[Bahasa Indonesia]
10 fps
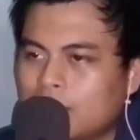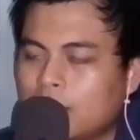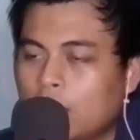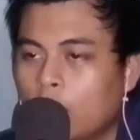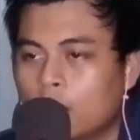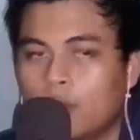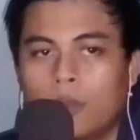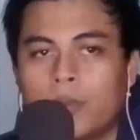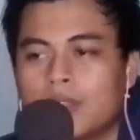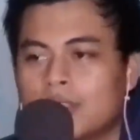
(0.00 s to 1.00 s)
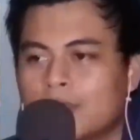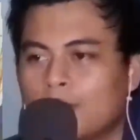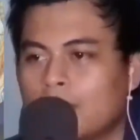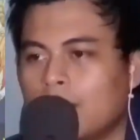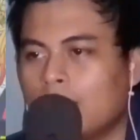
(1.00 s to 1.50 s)
Zero tuh praktisi
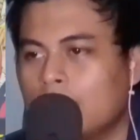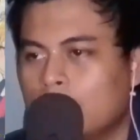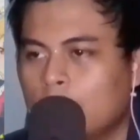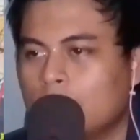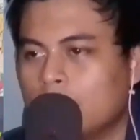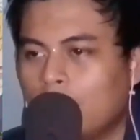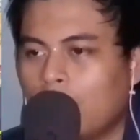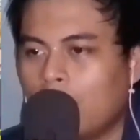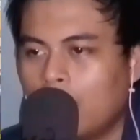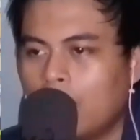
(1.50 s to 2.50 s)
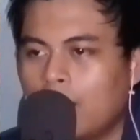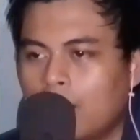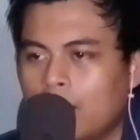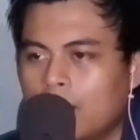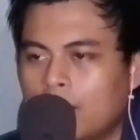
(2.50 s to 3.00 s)
gue tadi muncul
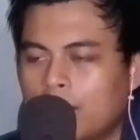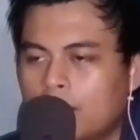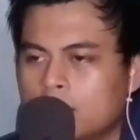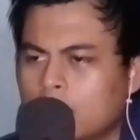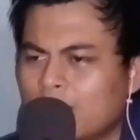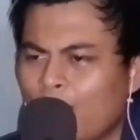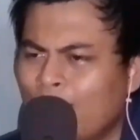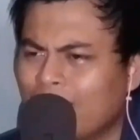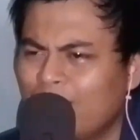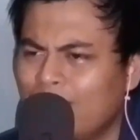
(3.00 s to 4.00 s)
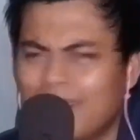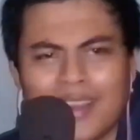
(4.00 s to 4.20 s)
Tohru